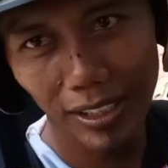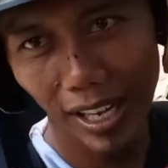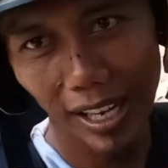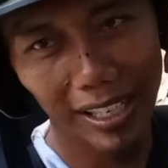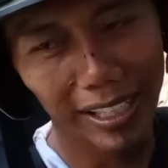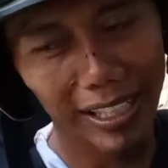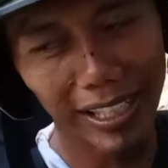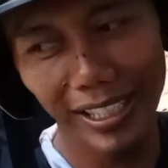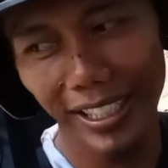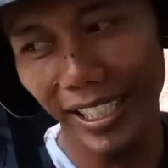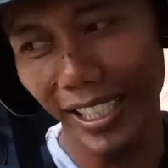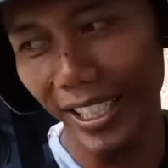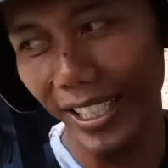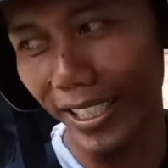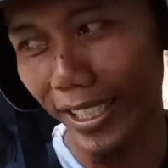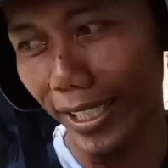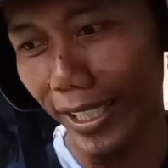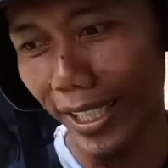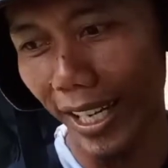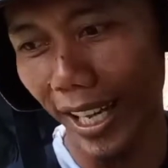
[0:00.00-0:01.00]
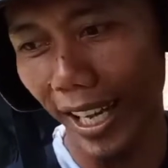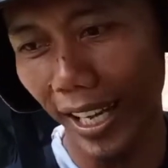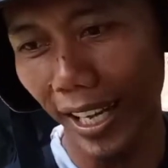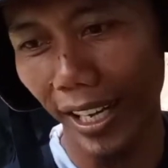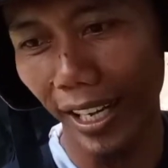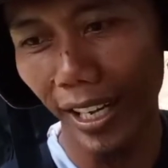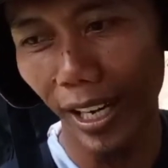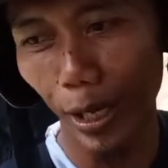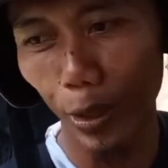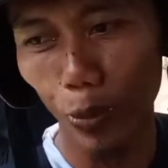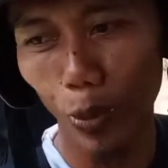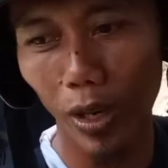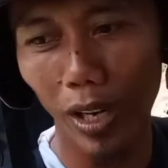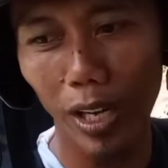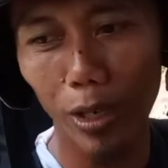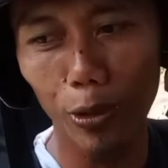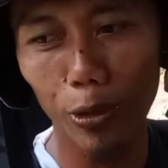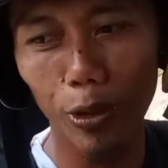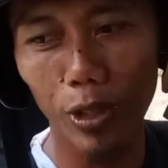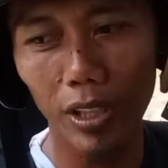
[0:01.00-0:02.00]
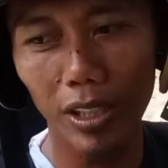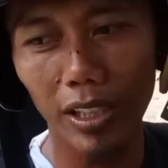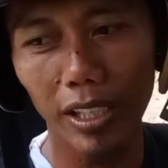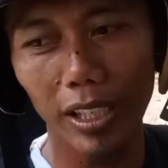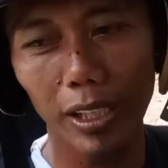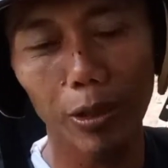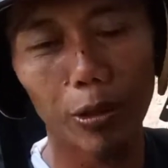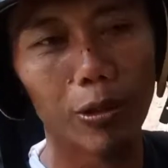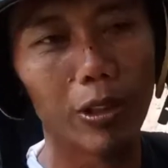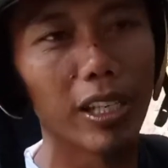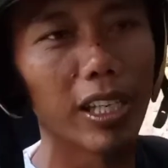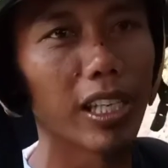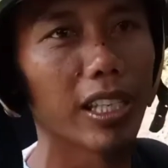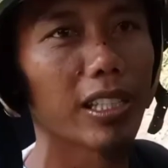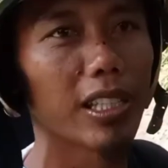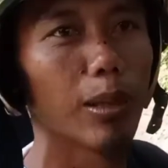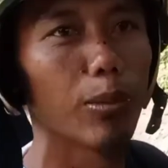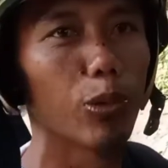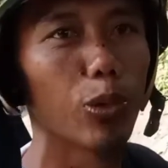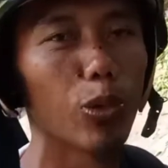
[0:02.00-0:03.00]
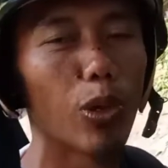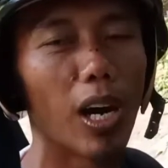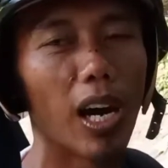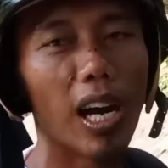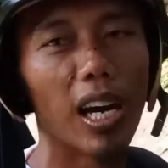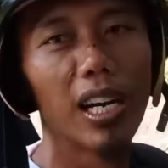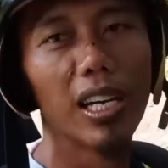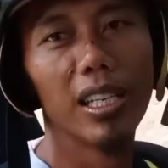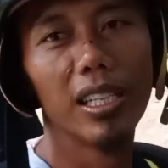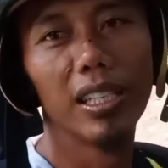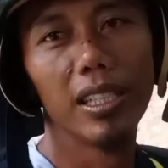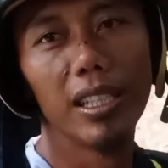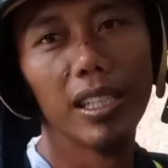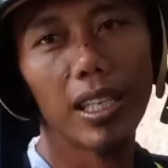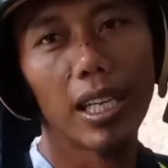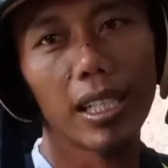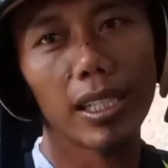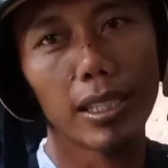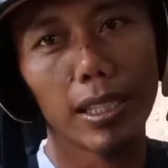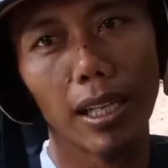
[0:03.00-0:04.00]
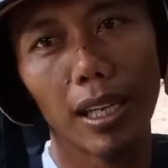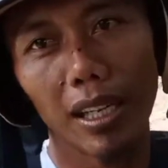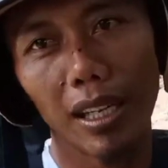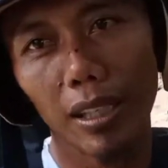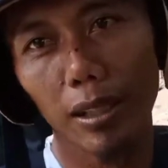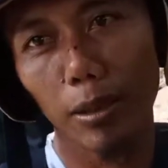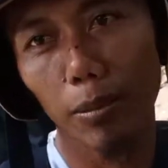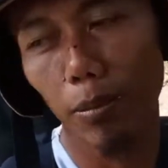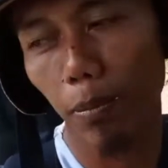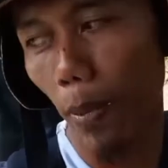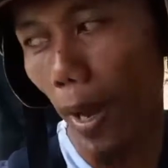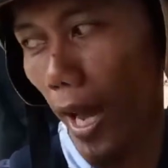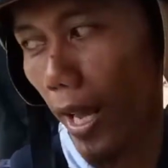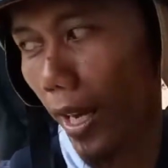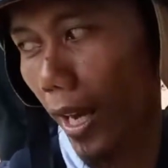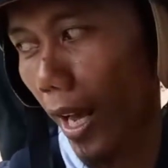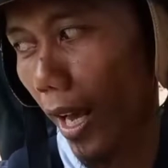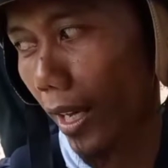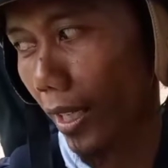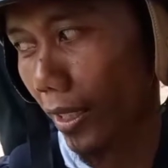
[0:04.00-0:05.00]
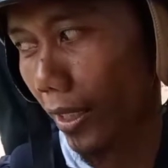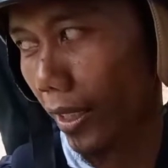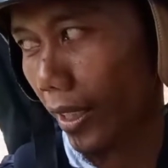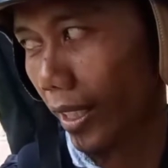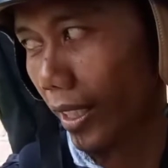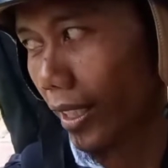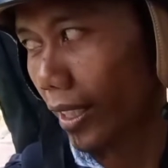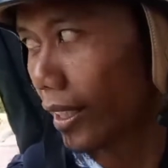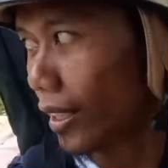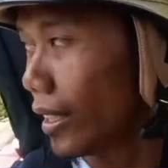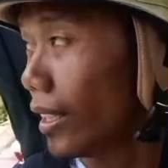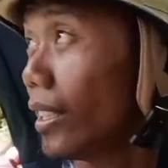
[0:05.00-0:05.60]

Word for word: kan hiji hiji ya. Nah, eh. Kedua aku keting wih oh, iya, jam 2 kasal lah jam panas deh